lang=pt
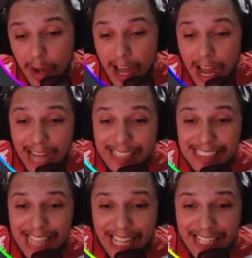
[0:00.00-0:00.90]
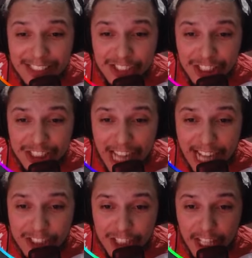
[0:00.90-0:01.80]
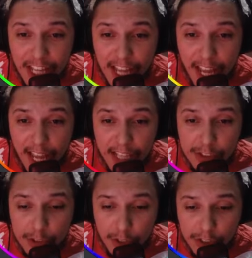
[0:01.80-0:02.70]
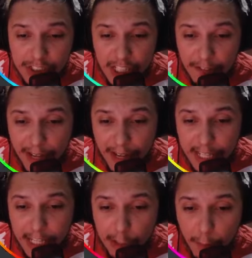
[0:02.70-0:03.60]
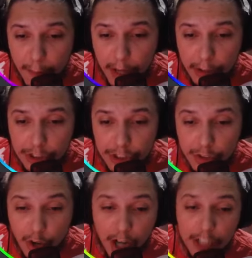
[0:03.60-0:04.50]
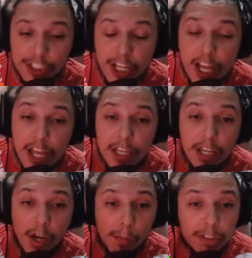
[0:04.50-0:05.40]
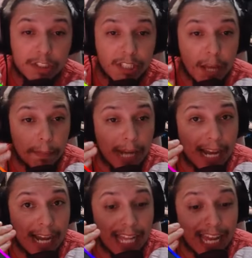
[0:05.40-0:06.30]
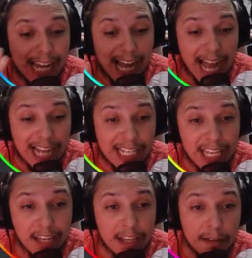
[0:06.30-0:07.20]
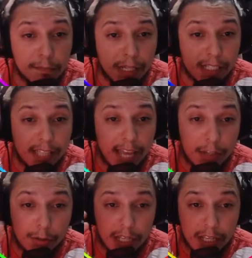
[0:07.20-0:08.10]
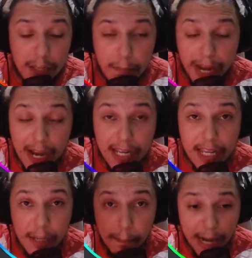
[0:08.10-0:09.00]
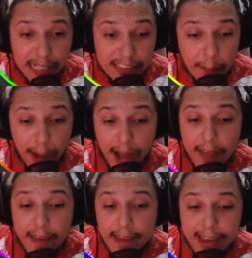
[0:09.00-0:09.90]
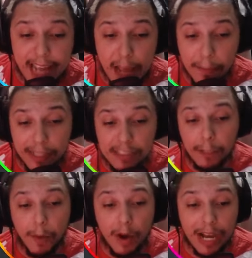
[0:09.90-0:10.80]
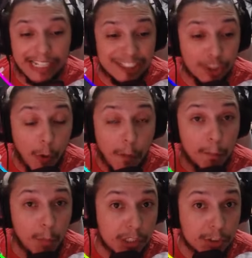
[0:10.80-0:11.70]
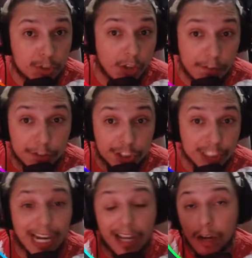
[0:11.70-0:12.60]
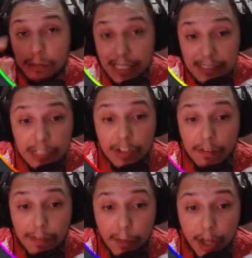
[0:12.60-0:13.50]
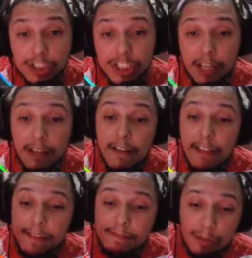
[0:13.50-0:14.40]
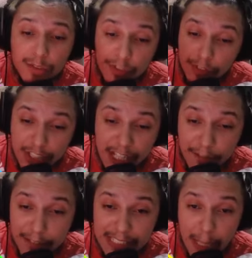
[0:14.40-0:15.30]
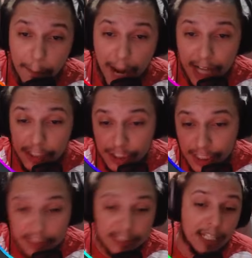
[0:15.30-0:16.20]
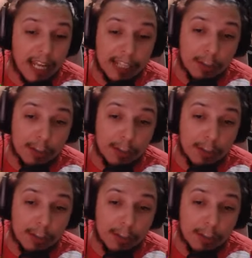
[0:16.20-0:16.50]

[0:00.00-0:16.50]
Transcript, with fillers: a salas de chat exclusiva aqui no meu Discord. E eu mostrei para a galera aqui mandei o link para a galera participar e quem participou garantiu muitos ovos de dragão dessa nova blockchain. Então, se você quer fazer parte desse seleto